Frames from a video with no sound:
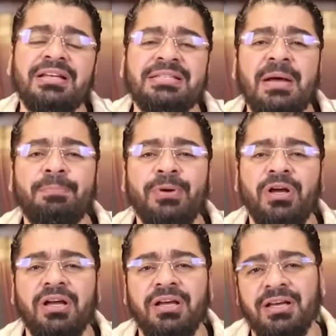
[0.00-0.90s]
سب آه،
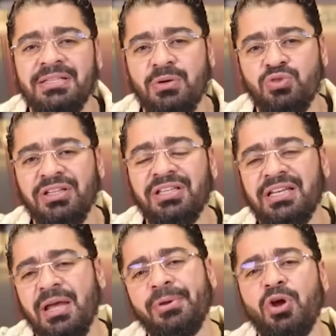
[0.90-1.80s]
آه، زوجات
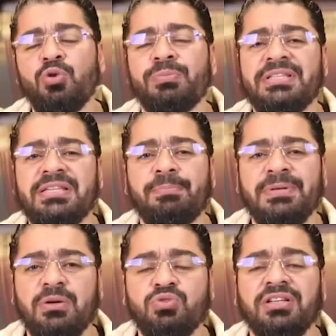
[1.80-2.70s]
النبي حرمة
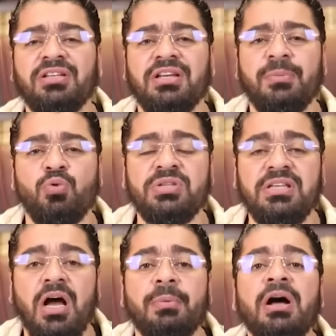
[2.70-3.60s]
سب زوجات النبي
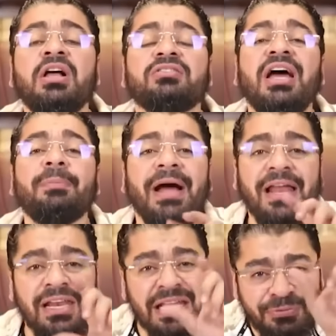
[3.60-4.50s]
والصحابة طيب
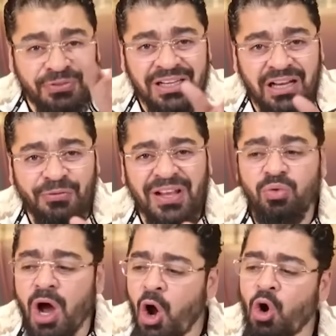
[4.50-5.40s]
خليه يفتلنا
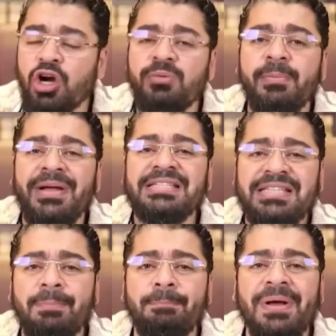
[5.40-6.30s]
فتوى حكم من
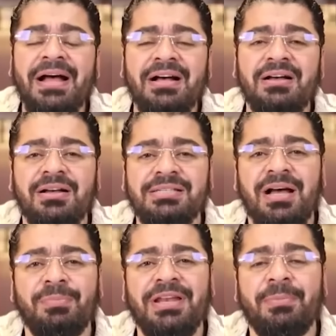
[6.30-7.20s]
سب آه،
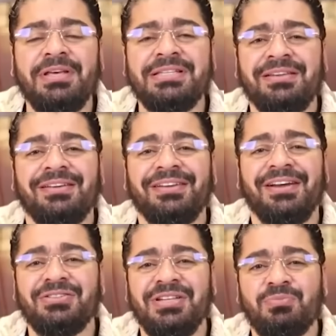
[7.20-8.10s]
أصحاب النبي صلى الله
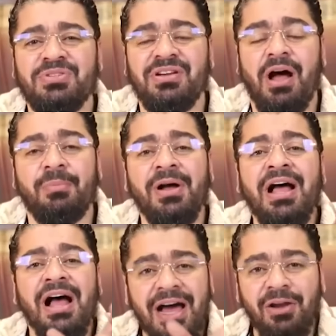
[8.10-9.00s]
عليه وسلم والصحابة
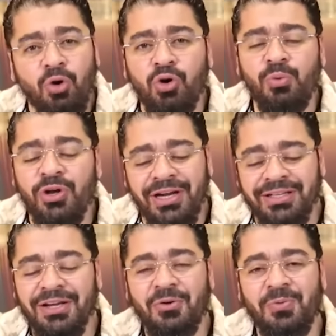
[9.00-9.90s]
هل إيه؟ حكمه إيه عندك؟ لا